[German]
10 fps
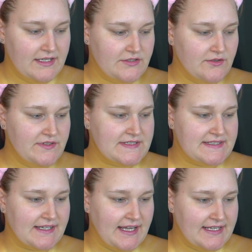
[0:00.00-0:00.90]
Ich hoffe,
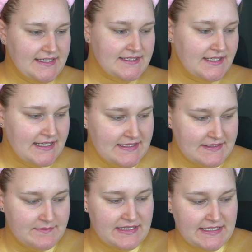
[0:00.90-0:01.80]
das reicht
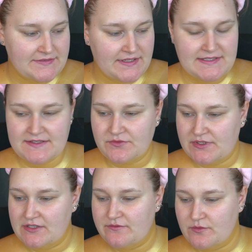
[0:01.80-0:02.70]
erstmal. Ich weiß nicht so
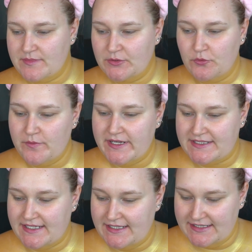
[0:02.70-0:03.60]
genau, wo mein
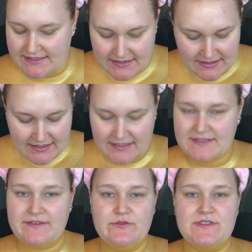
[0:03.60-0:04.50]
Oberteil endet.
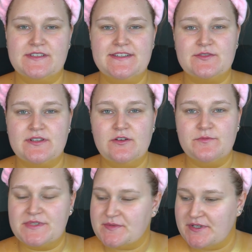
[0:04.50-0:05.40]
Deswegen wusste ich nicht so genau,
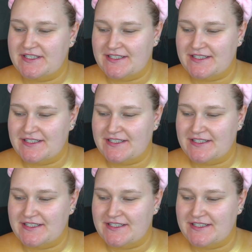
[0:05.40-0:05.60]
bis wohin